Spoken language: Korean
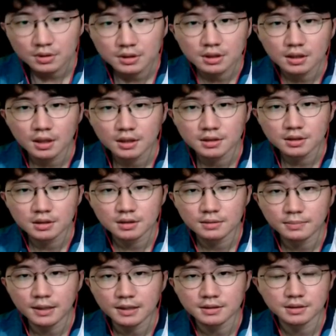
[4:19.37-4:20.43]
이제 테스트를
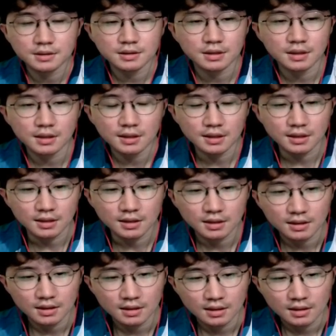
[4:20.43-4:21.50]
봤을
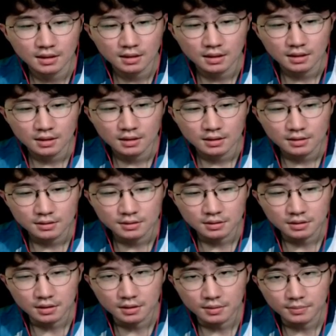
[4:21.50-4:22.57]

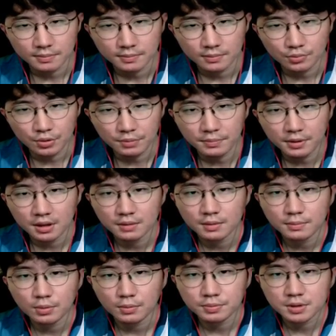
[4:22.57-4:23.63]
때제
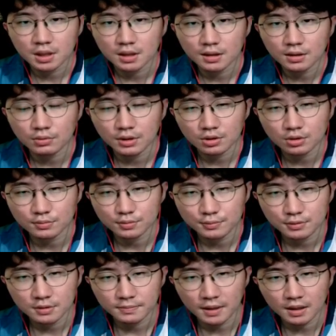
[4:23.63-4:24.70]
웬만하면 뽑자라고 했던
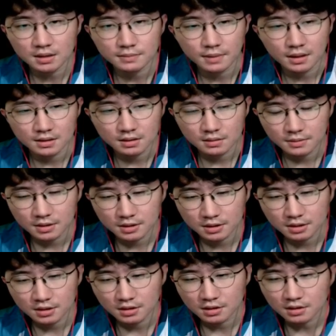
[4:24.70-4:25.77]
부분이 방금
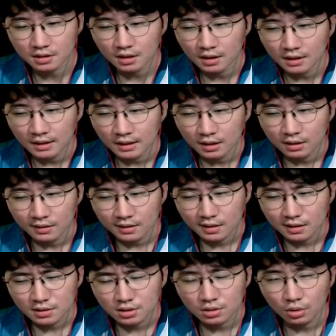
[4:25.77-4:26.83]
말씀하신
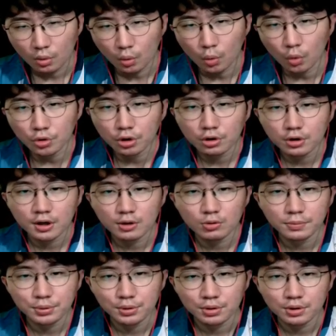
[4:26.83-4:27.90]
그러니까 오더라고
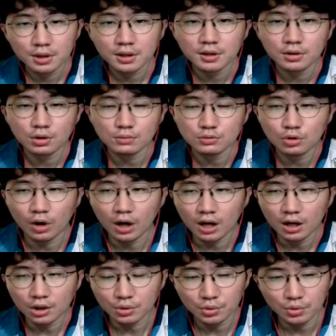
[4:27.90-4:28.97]
표현하기엔 너무
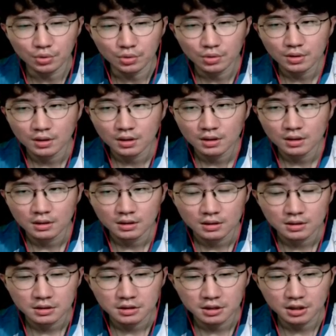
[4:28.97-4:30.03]
과하고
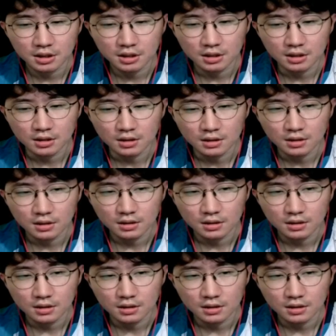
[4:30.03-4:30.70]
그냥